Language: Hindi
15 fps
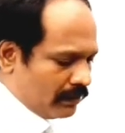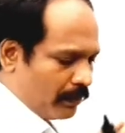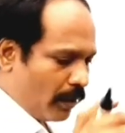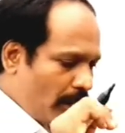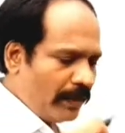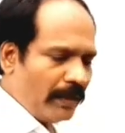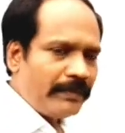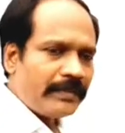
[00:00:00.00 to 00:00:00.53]

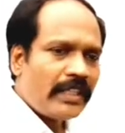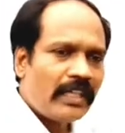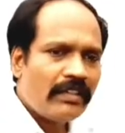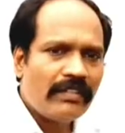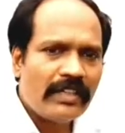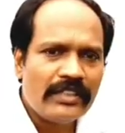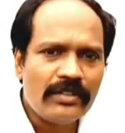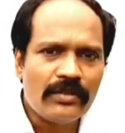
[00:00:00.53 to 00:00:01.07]
प्रॉब्लम सेट
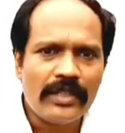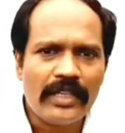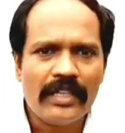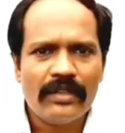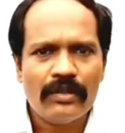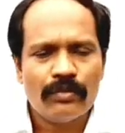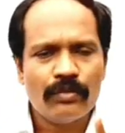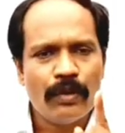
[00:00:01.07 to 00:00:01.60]
वन जो
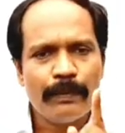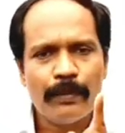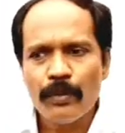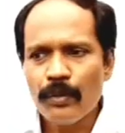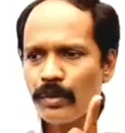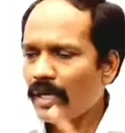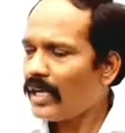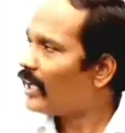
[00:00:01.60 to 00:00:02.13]
है वो
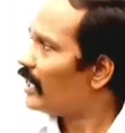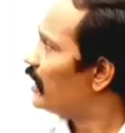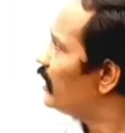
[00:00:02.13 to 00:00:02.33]
पूरा